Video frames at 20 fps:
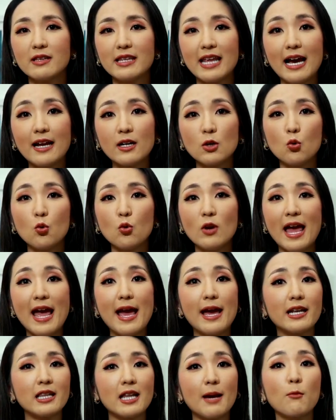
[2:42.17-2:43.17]
ยังดูแล
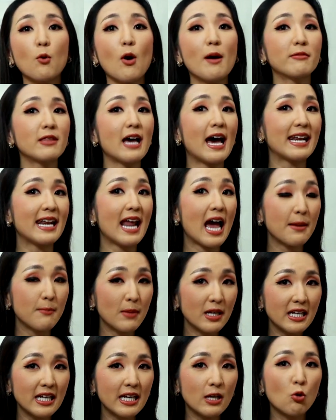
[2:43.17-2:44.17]
ทำความสะอาดได้
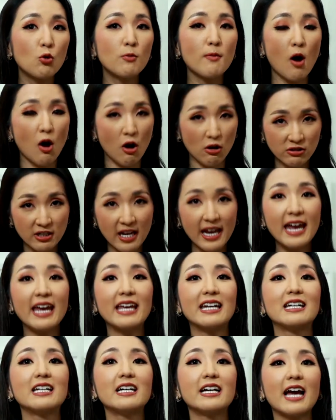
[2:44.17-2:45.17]
ไม่ดี คุณหมอเขาจะเห็
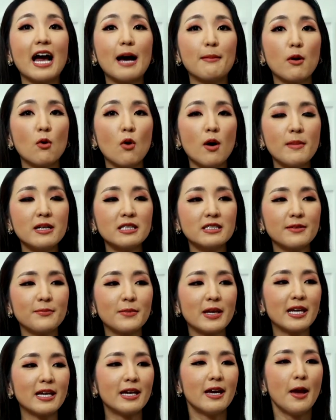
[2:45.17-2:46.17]
นเลยค่ะ เพราะว่ามันจะ
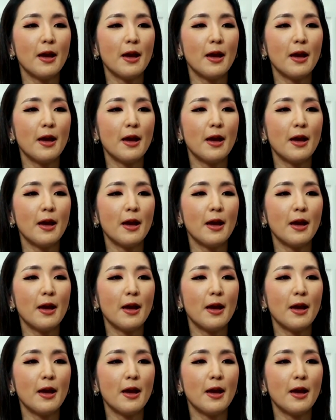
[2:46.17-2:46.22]
มี